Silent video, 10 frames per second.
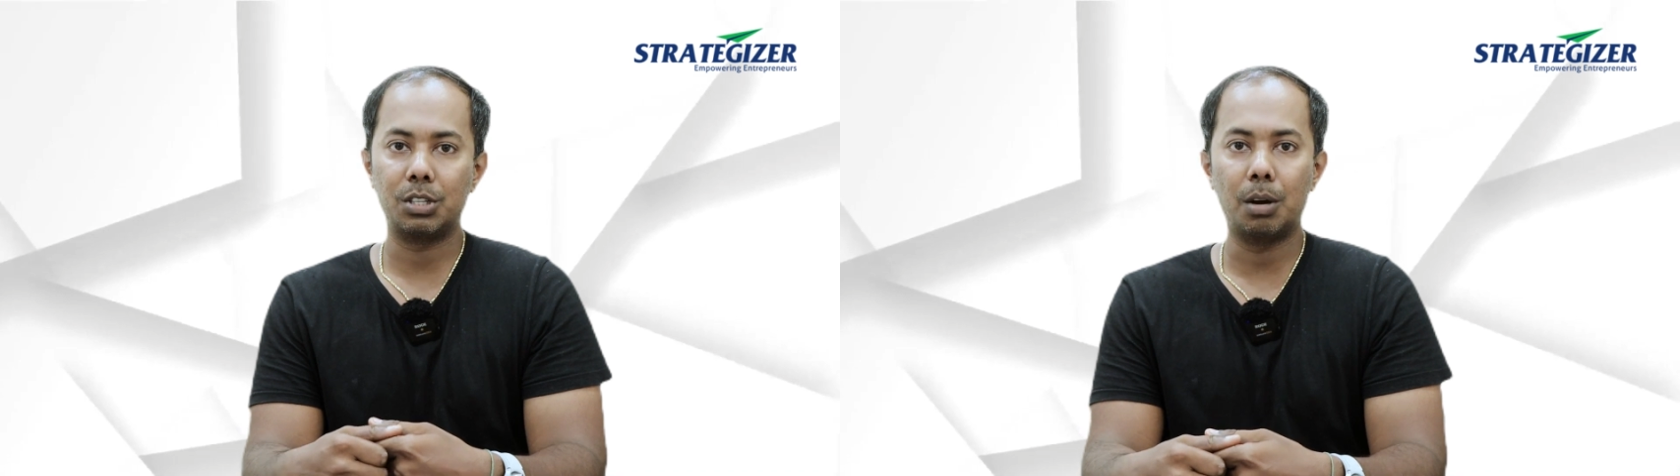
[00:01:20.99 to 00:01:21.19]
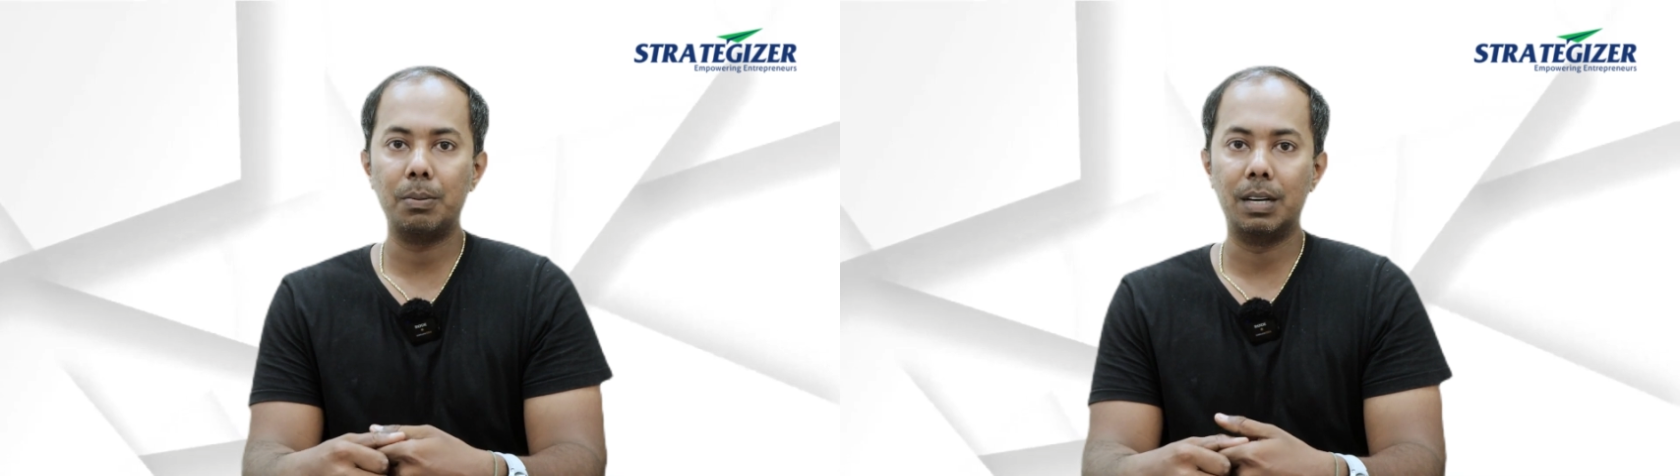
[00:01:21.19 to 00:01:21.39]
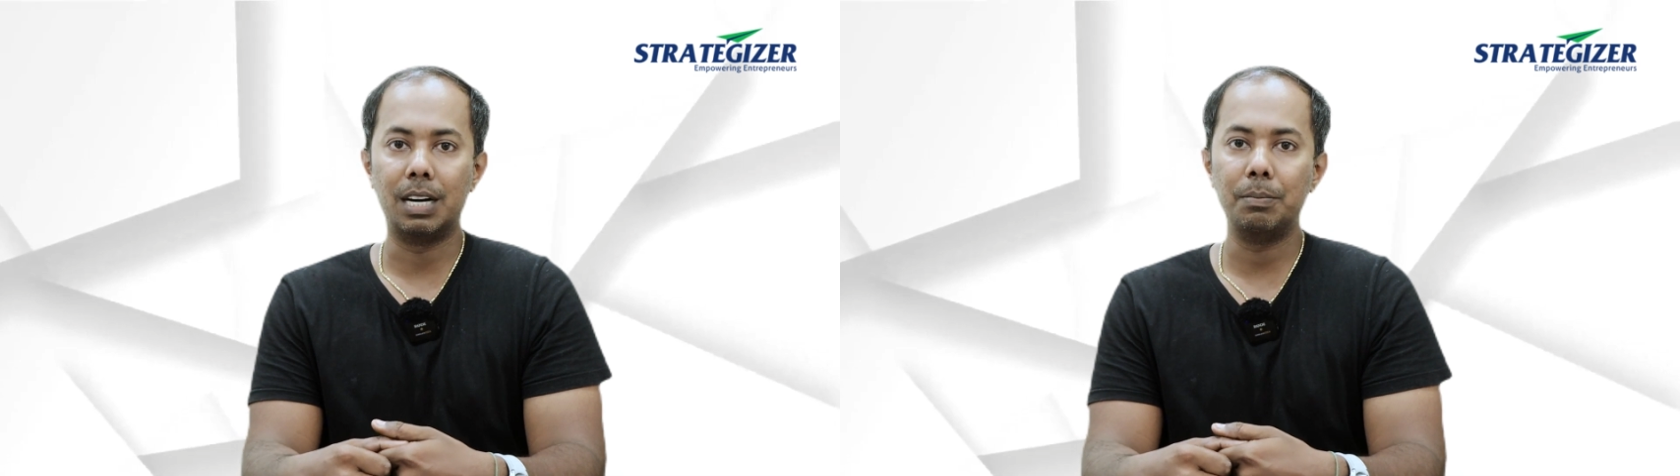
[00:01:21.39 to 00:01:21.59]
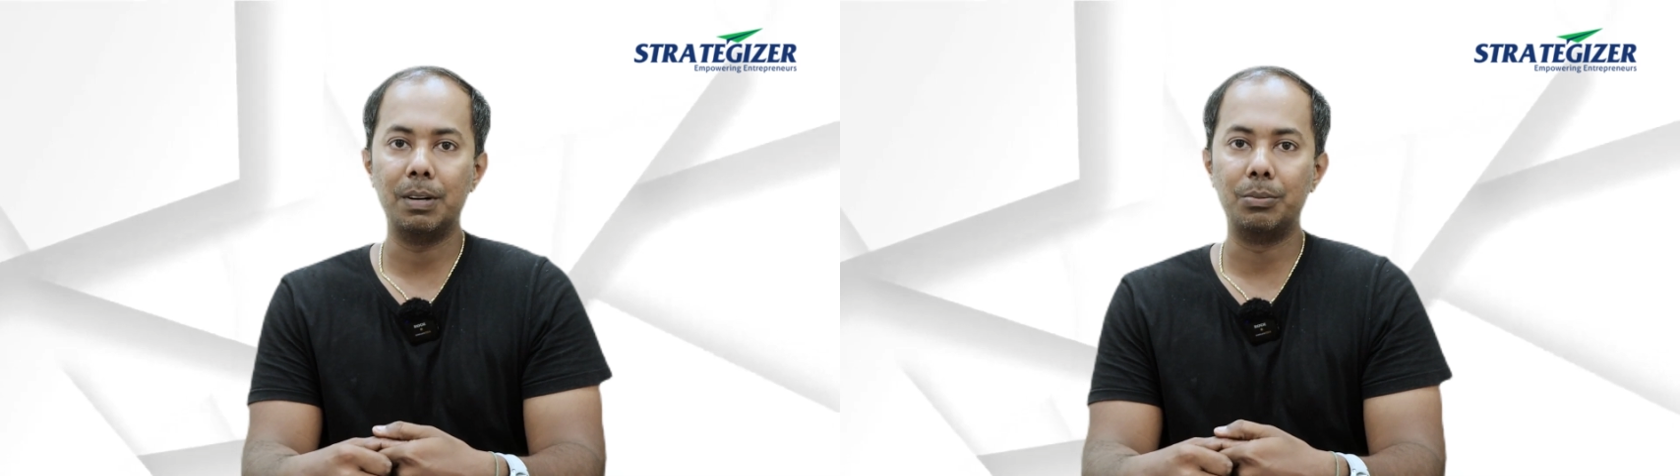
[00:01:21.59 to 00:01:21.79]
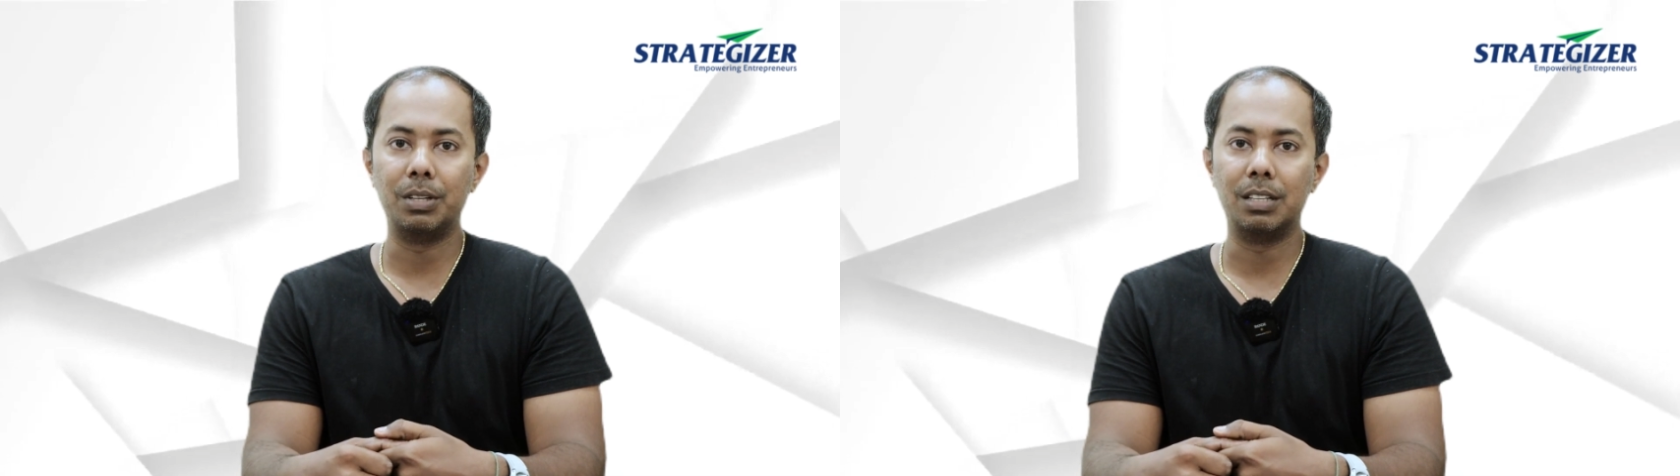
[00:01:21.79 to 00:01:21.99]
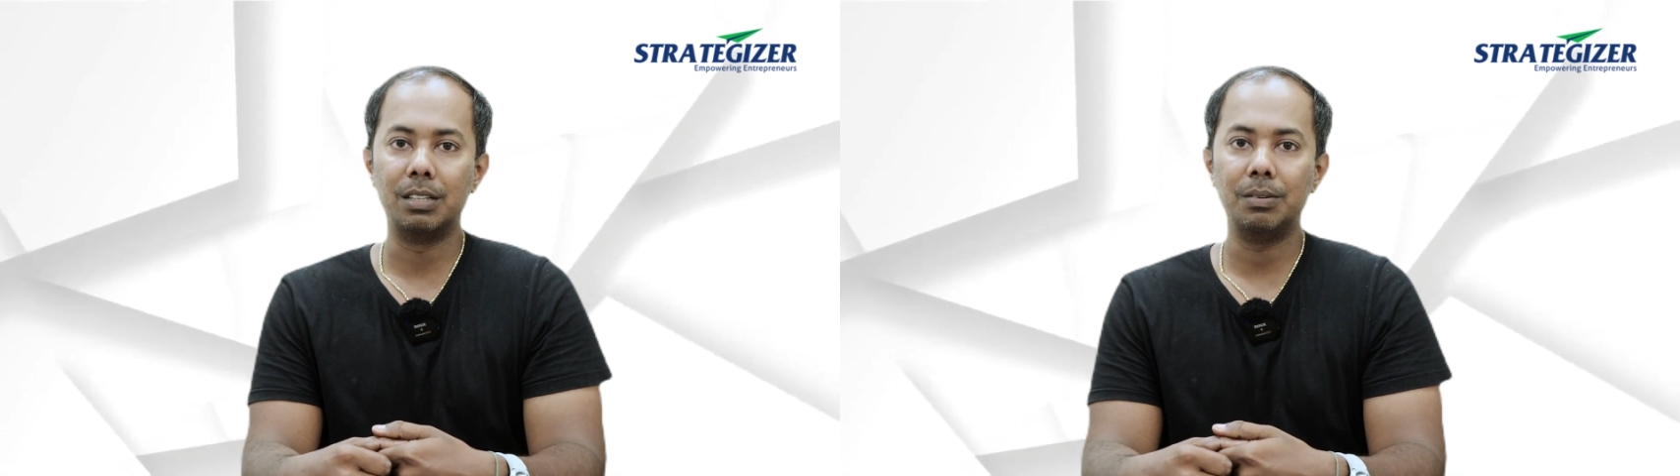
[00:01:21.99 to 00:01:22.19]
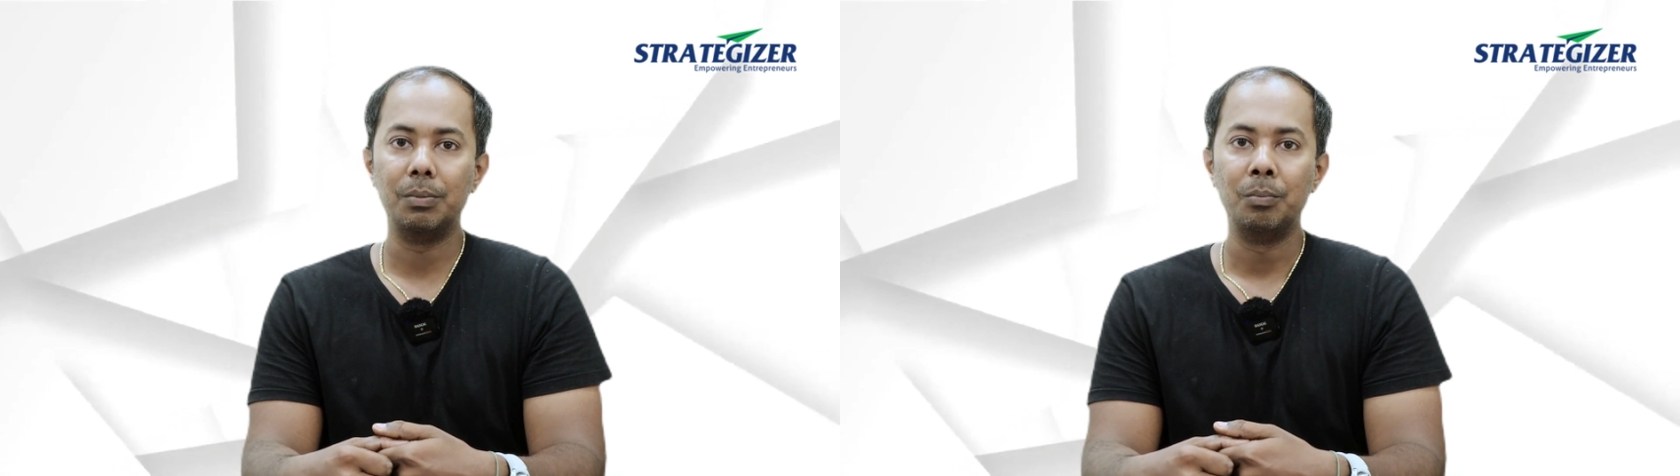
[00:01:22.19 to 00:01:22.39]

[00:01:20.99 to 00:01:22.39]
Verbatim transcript: ஷாப்பில் ரன் பண்ண முடியாது